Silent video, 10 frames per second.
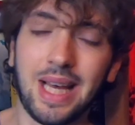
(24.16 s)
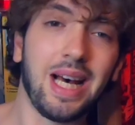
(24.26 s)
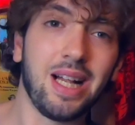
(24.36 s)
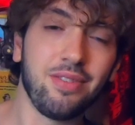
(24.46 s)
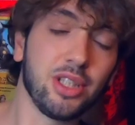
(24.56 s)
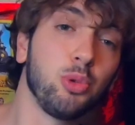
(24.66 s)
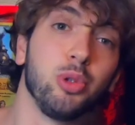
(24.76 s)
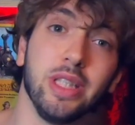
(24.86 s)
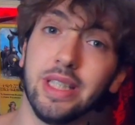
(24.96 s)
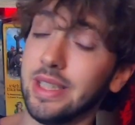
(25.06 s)
Salve a
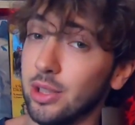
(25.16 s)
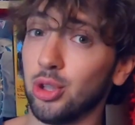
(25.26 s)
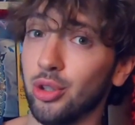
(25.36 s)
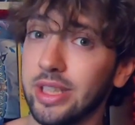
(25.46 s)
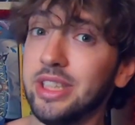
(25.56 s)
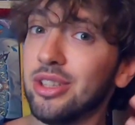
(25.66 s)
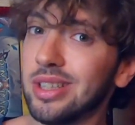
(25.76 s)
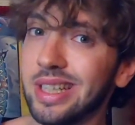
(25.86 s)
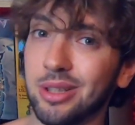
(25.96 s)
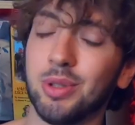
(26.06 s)
tutti, io sono Nidio
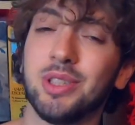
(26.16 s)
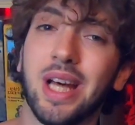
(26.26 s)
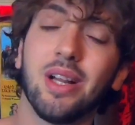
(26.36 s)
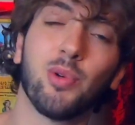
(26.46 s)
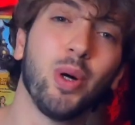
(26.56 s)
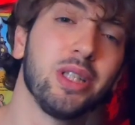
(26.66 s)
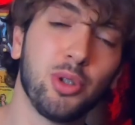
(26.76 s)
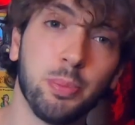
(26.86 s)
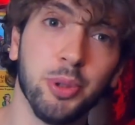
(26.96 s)
e questo è al 4